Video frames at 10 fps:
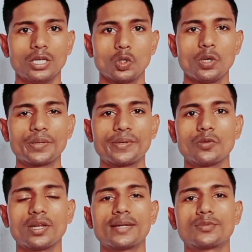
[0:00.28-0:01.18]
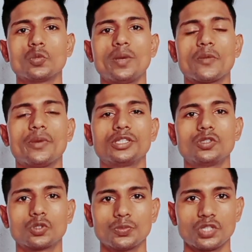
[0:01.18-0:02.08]
हेलो एवरीबॉडी वेलकम टू बैक माय
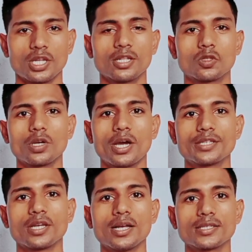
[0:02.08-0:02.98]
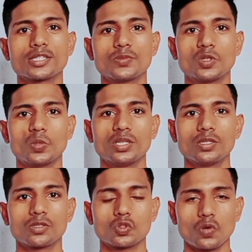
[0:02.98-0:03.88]
यूट्यूब चैनल तो गाइस आज की इस वीडियो में
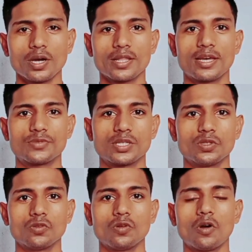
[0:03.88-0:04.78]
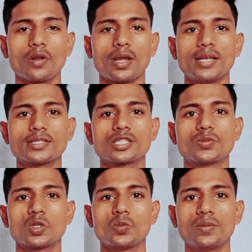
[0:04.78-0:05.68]
स्वागत है आप सभी को और आज की इस
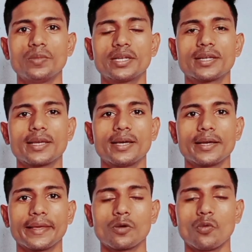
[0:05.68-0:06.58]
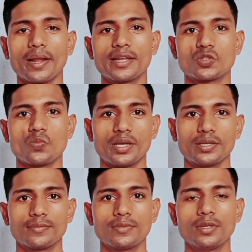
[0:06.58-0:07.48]
वीडियो में हम लेकर के आ गए एक वायरलेस
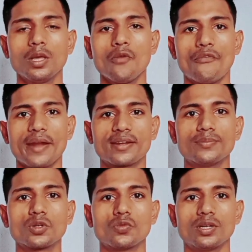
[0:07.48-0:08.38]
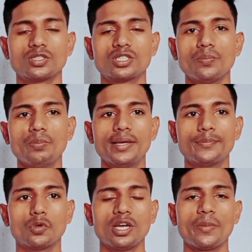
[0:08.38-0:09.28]
माइक फैक्ट नंबर वन जब मैं
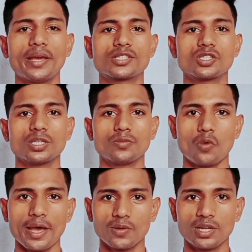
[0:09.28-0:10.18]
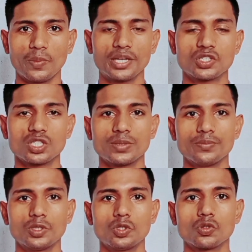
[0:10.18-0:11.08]
बोया माइक से जब वायर वाले माइक से जब
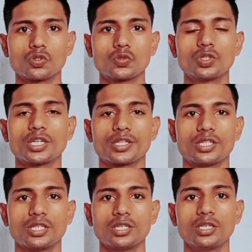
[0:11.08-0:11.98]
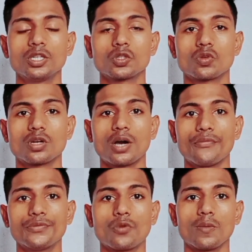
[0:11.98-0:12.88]
हम वीडियो को शूट करते थे तो
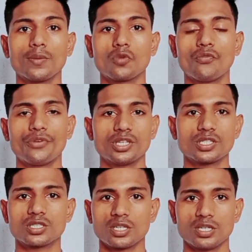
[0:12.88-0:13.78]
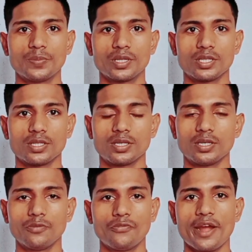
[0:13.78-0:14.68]
काफ़ी प्रॉब्लम को फेस करना पड़ता था
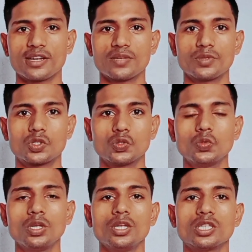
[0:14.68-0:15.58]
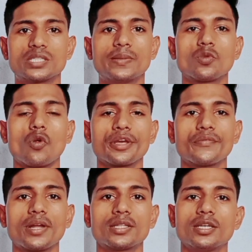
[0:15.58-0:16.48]
फैक्ट नंबर टू जब हम
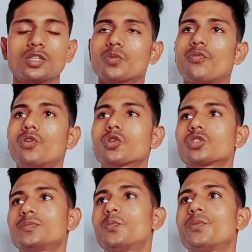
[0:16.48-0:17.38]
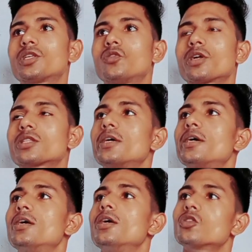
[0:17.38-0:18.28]
ब्लॉगिंग बनाते हैं तो फ़ोन को जब ऊपर की ओर रखते
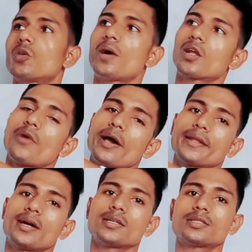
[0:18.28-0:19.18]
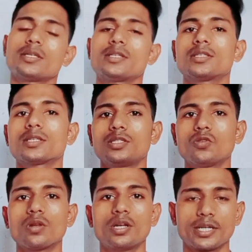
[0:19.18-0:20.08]
हैं तो हमारा वायर यहाँ से ऐसे की
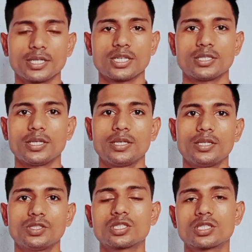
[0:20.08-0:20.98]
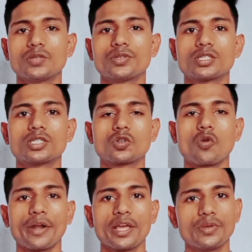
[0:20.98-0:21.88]
ओर लटक जाता है जिसकी वजह से
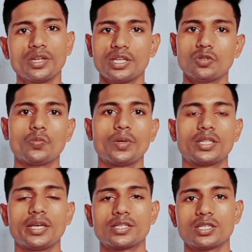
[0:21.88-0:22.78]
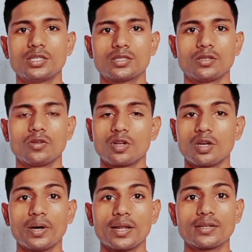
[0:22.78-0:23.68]
रिकॉर्डिंग भी नहीं हो पाता है सही से और
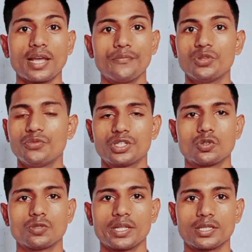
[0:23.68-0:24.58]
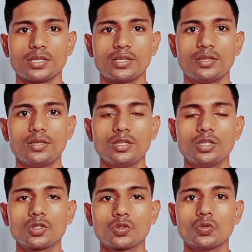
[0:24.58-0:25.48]
हमारा टाइम भी वेस्ट हो पाता है
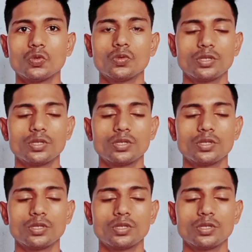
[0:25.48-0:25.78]
तो